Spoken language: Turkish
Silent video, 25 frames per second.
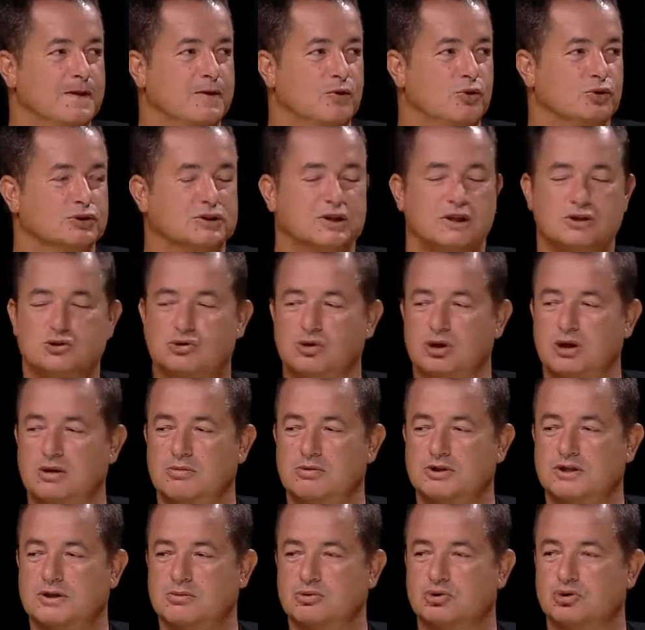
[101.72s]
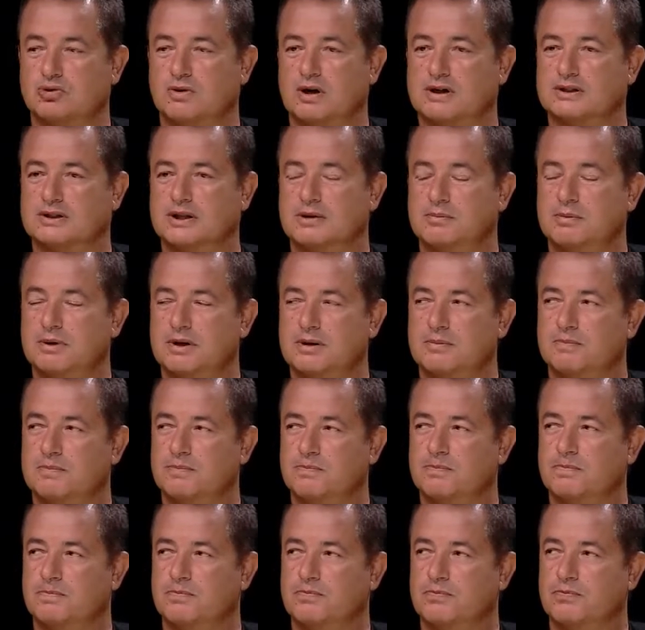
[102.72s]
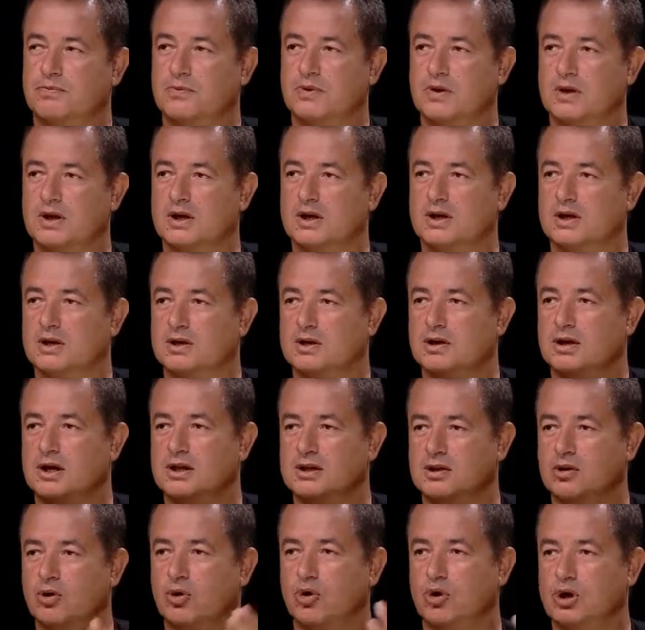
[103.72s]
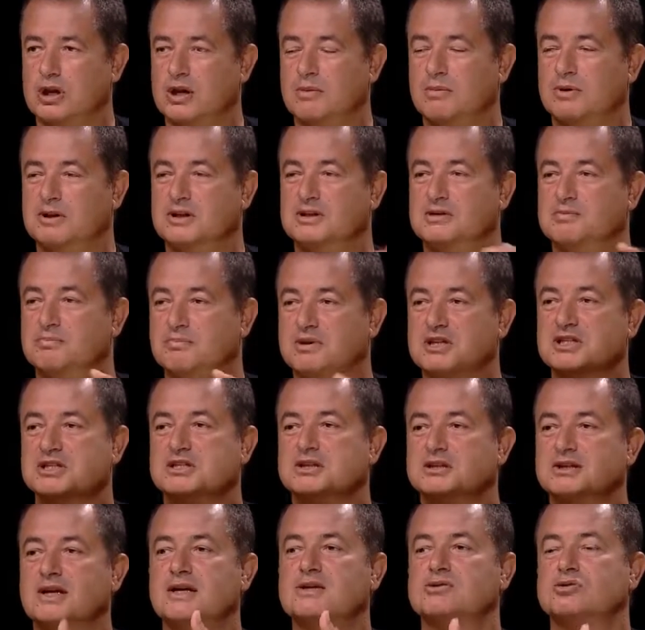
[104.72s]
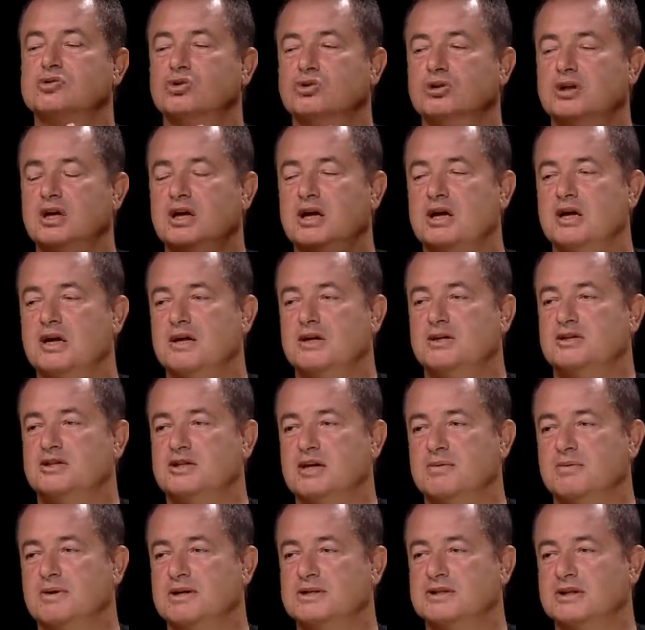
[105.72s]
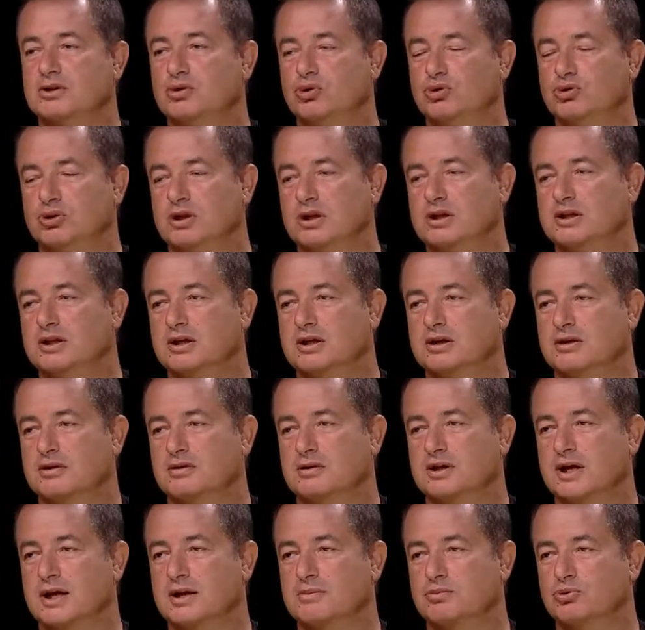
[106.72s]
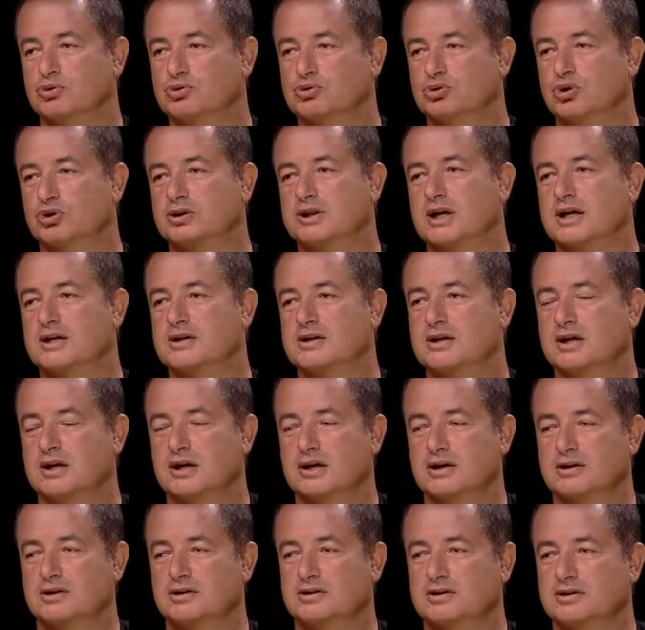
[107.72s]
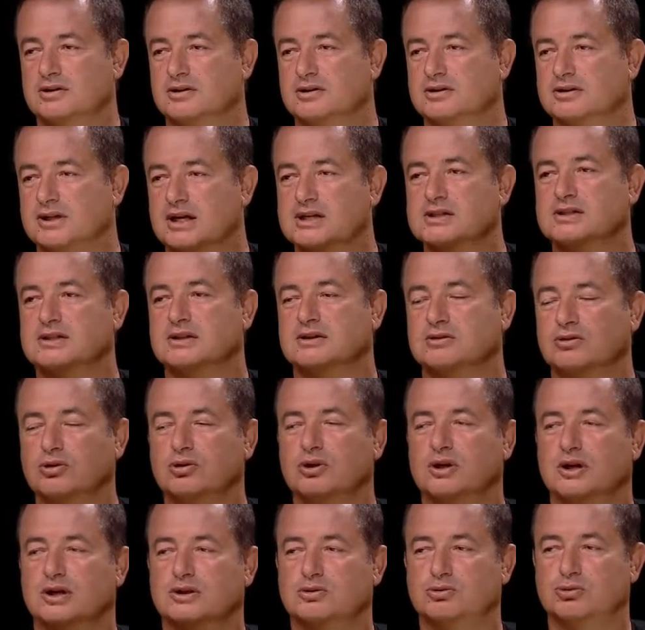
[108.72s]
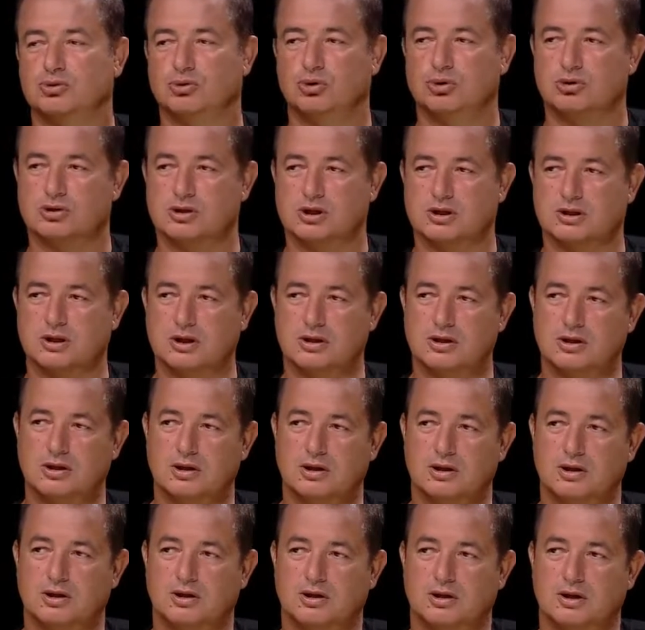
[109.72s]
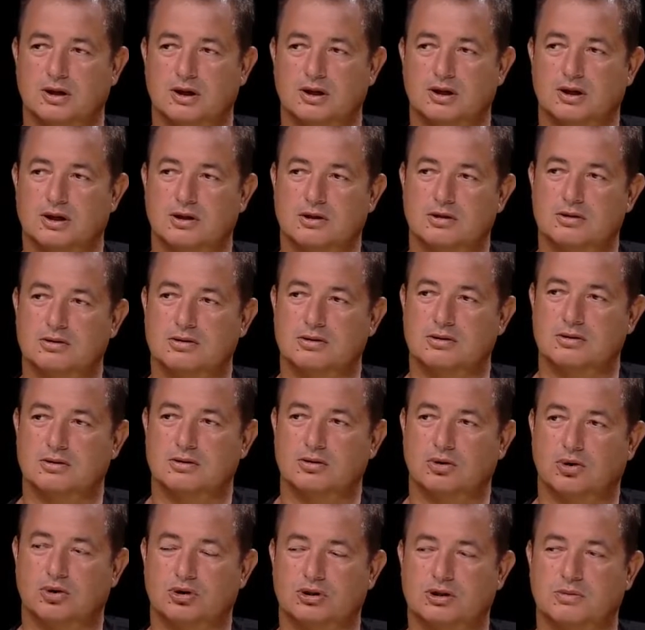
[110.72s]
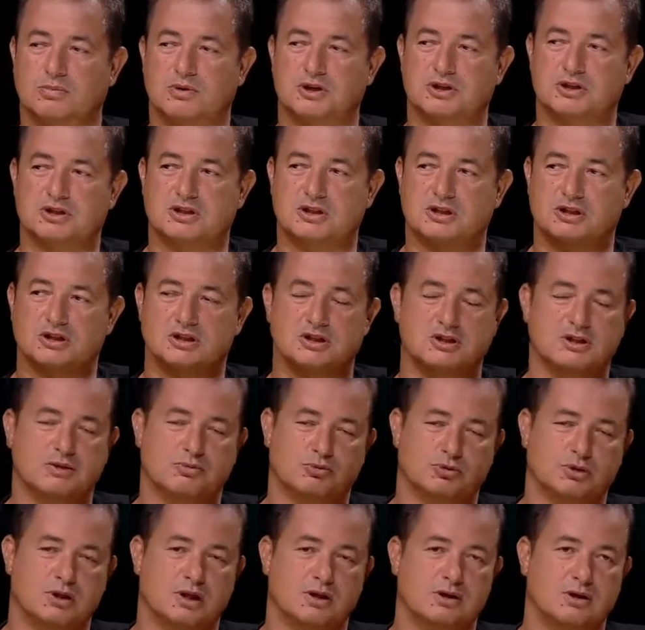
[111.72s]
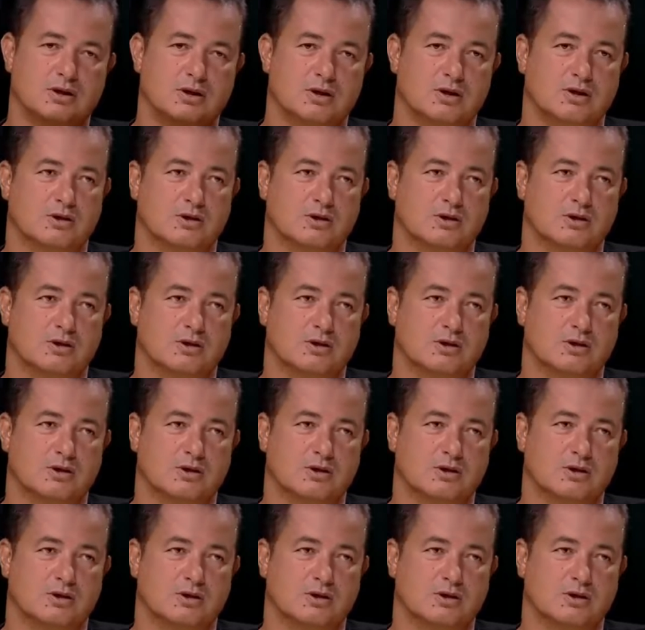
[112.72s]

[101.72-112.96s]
Orada da söyleyebileceğim şu var tabii. Ee, hani oylamanın başından sonuna Cemalcan öndeydi. Yani bu noter e, tasdikli olarak duruyor zaten. Hani e, orada barışçılar için de buradan